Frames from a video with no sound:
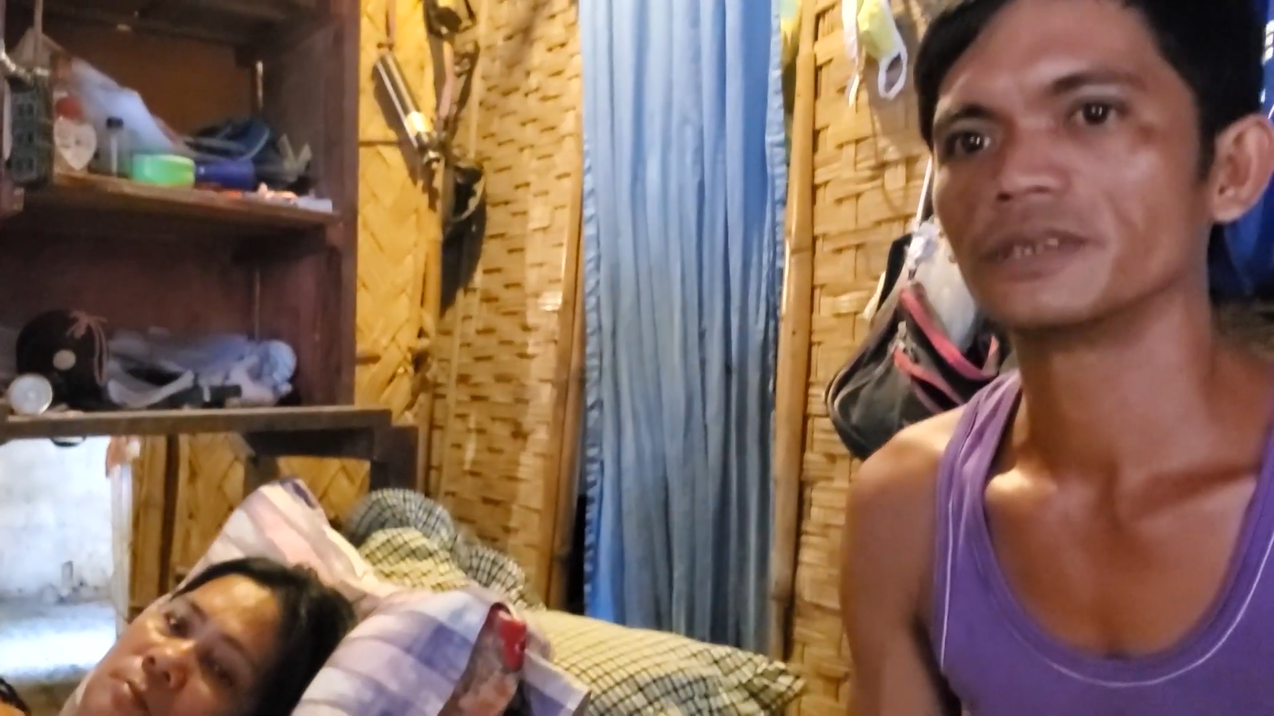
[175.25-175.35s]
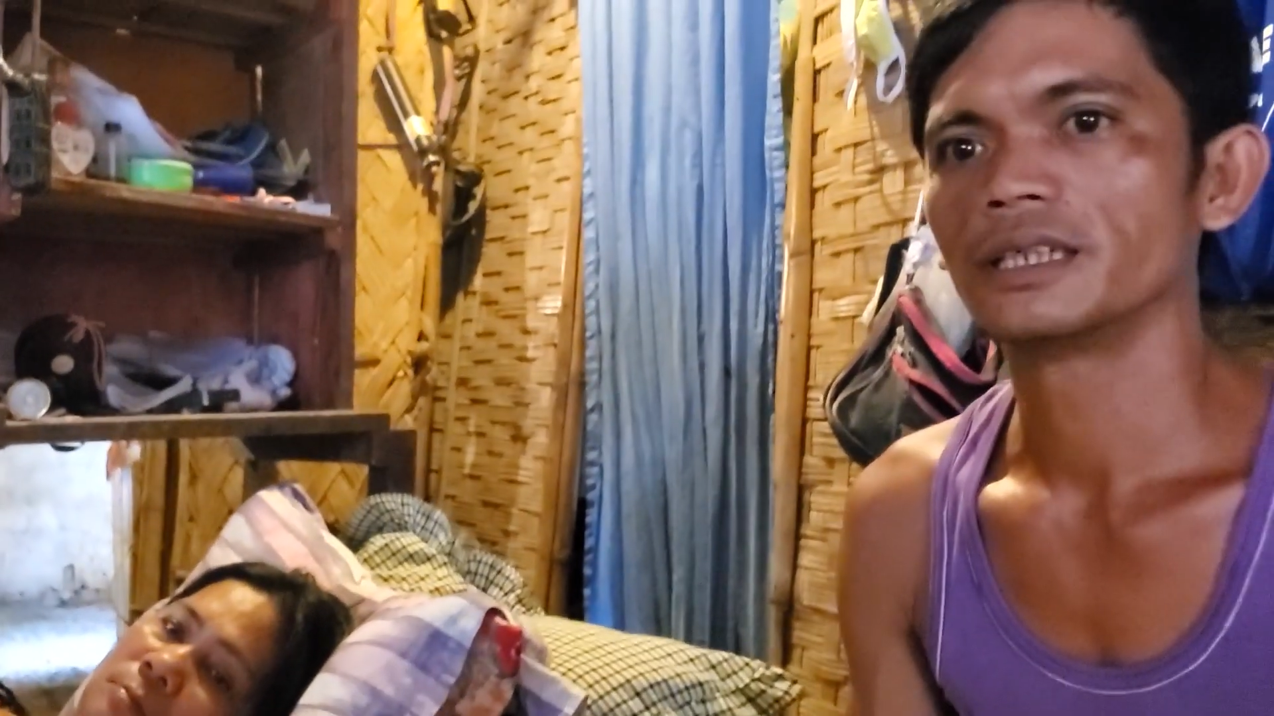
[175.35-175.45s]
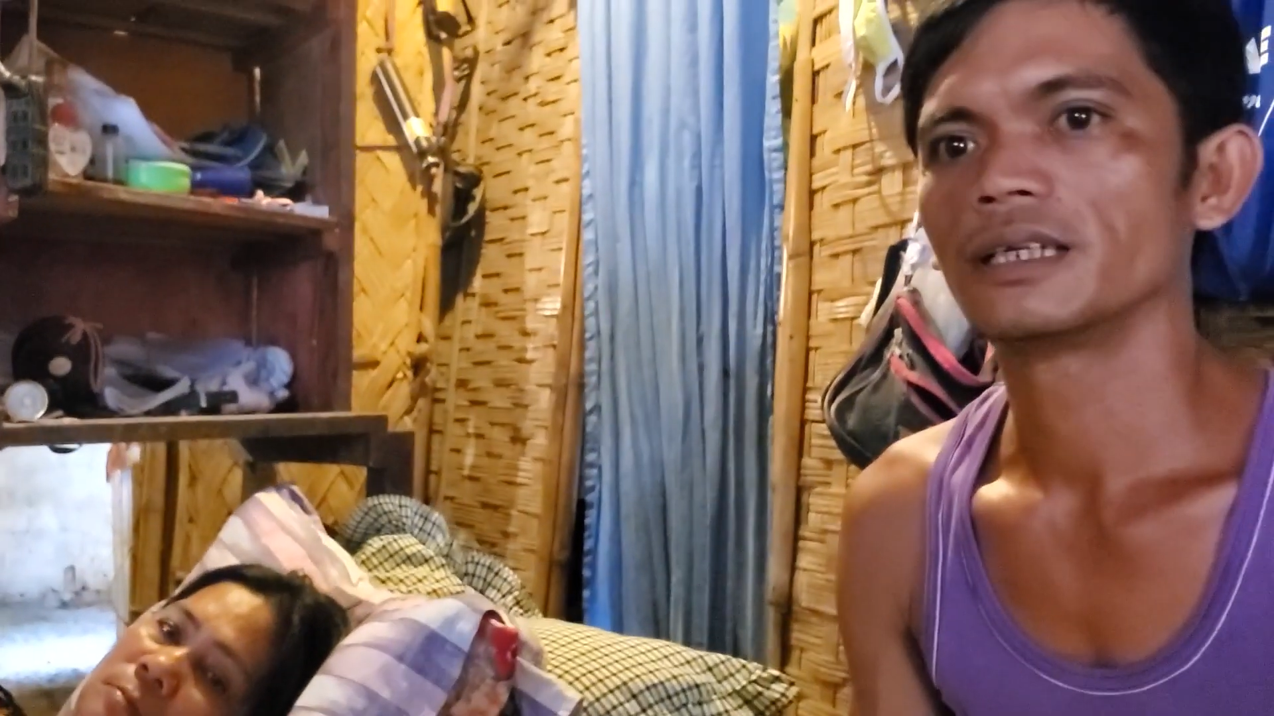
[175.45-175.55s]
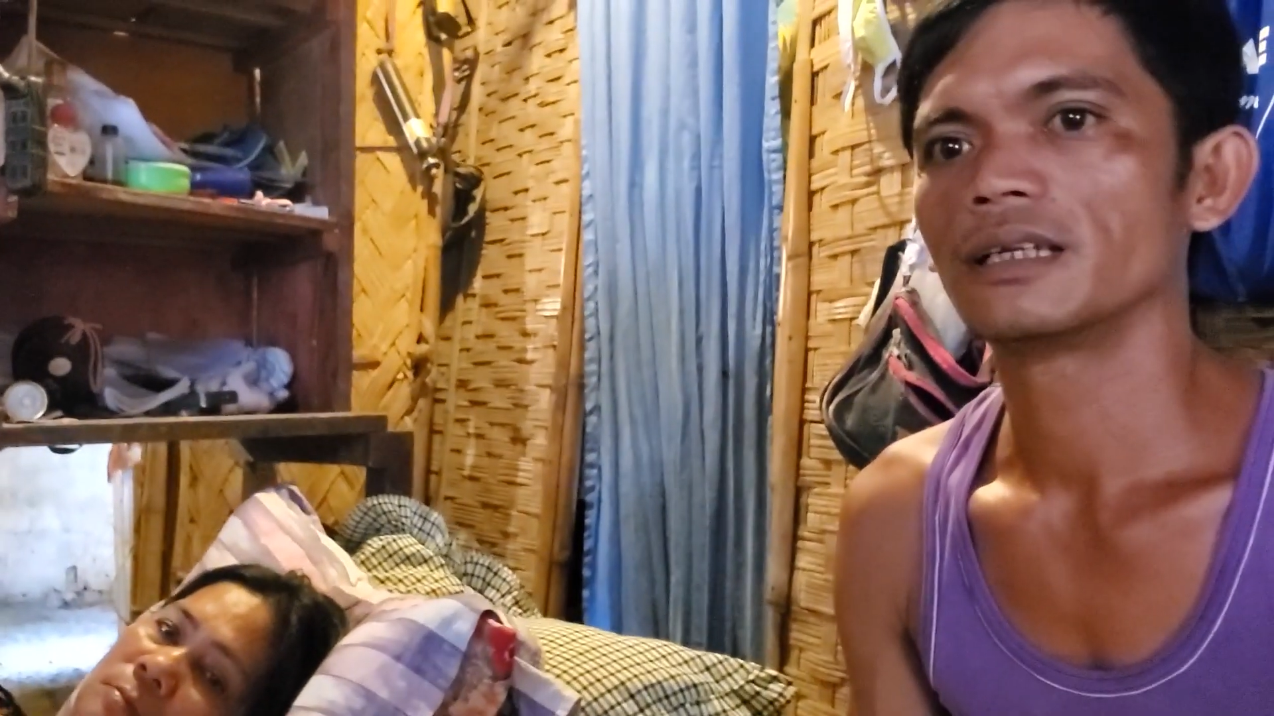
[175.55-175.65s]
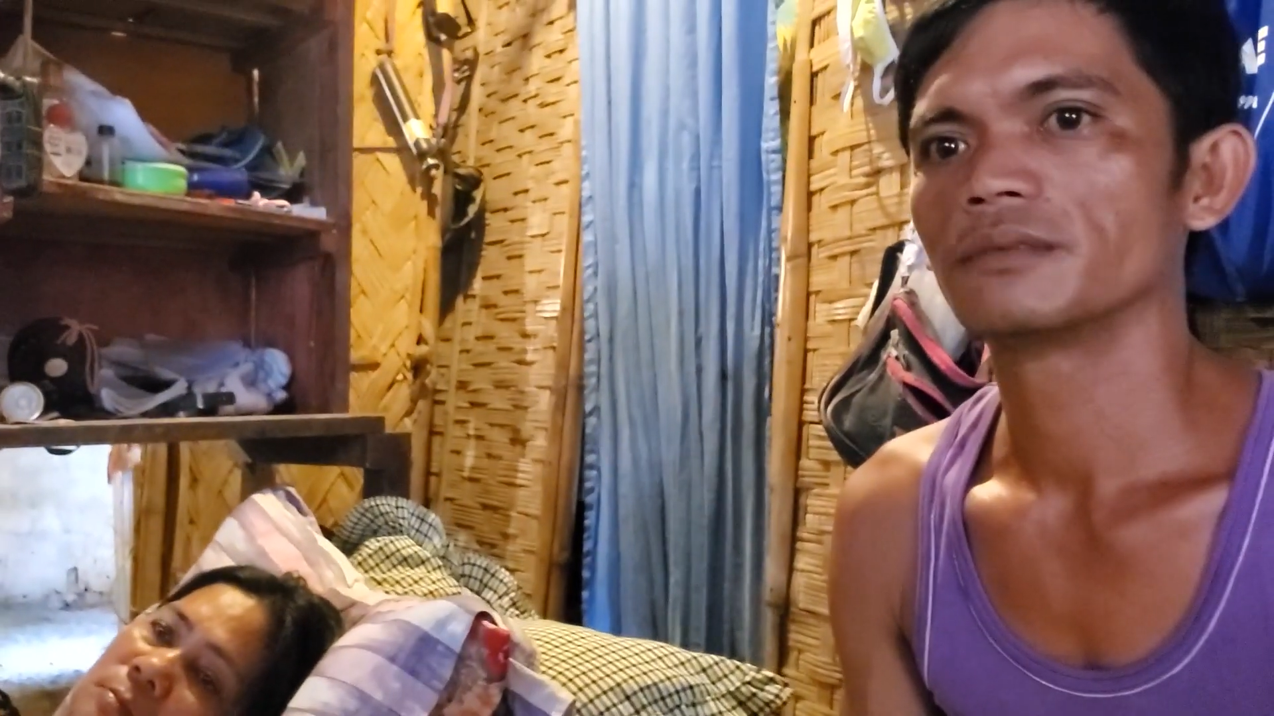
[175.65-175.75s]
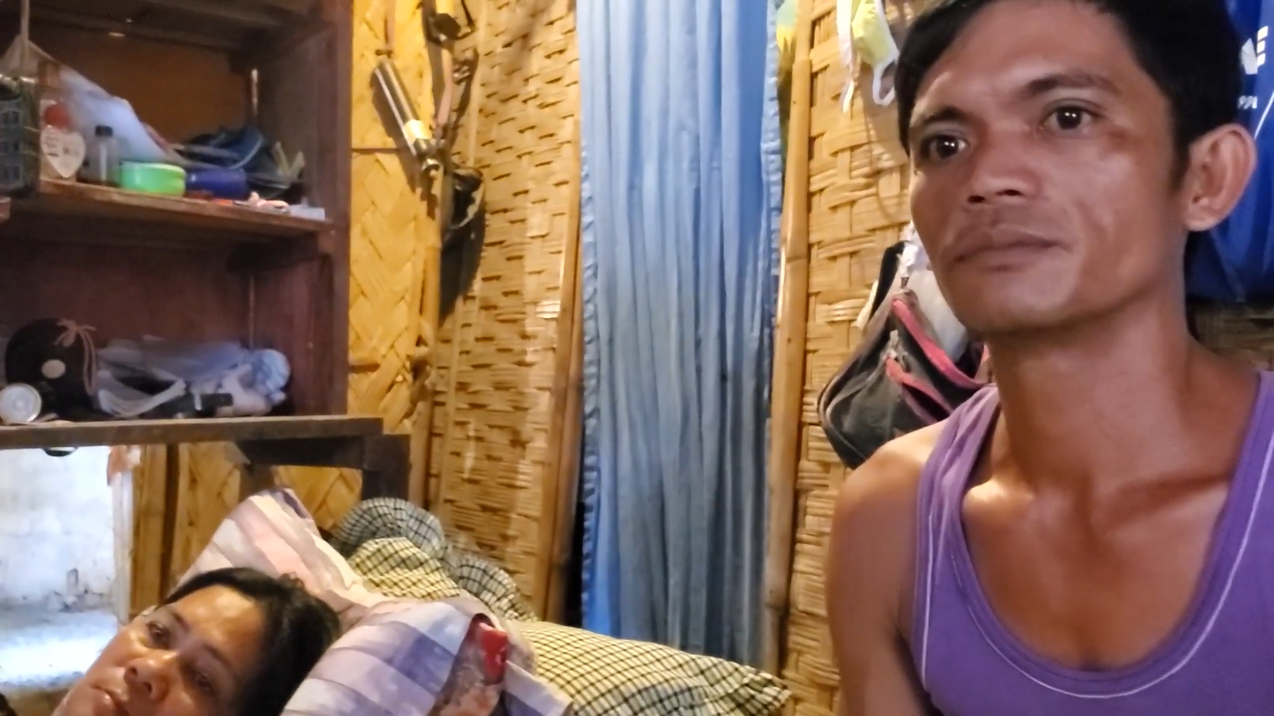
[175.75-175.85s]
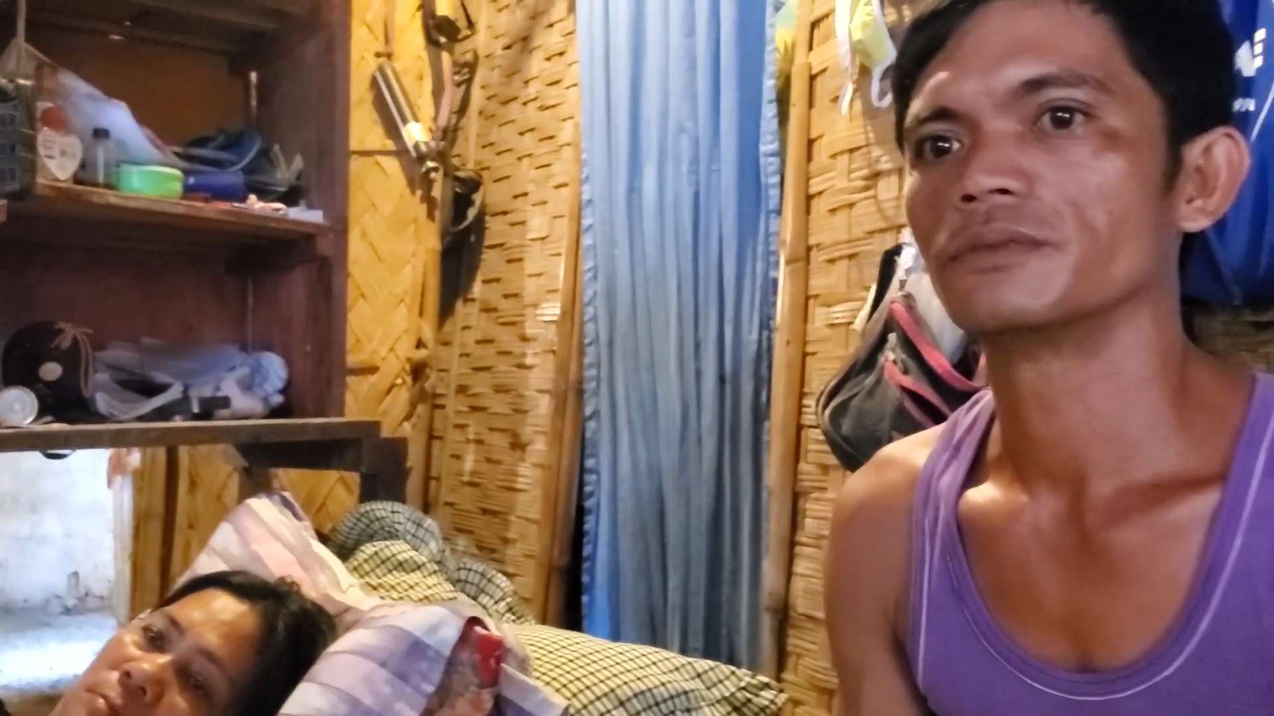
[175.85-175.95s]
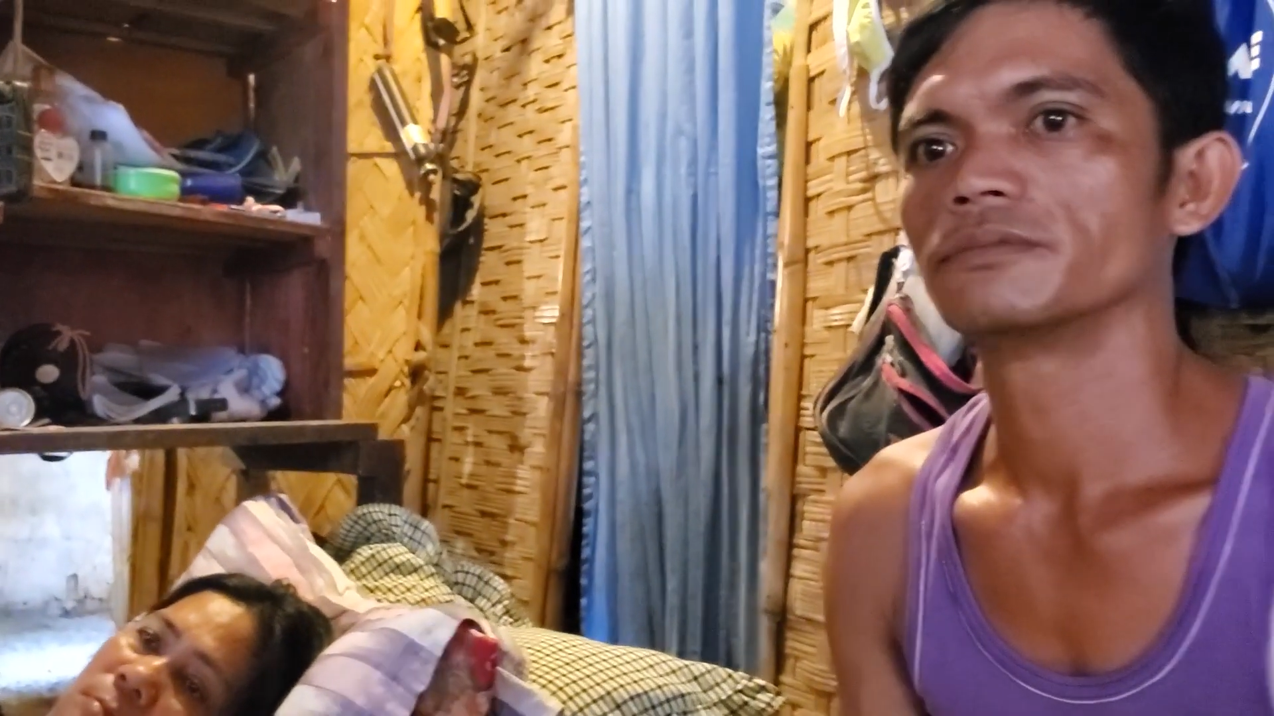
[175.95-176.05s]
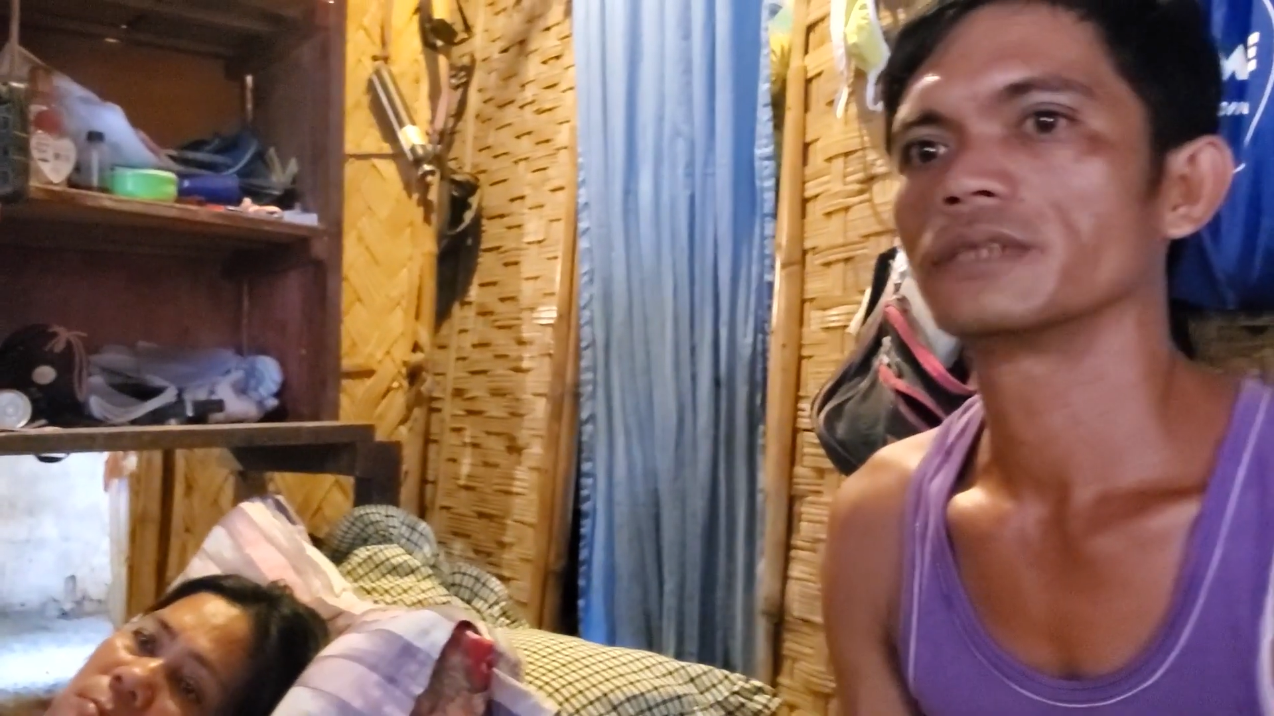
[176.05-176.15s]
dyan na lang po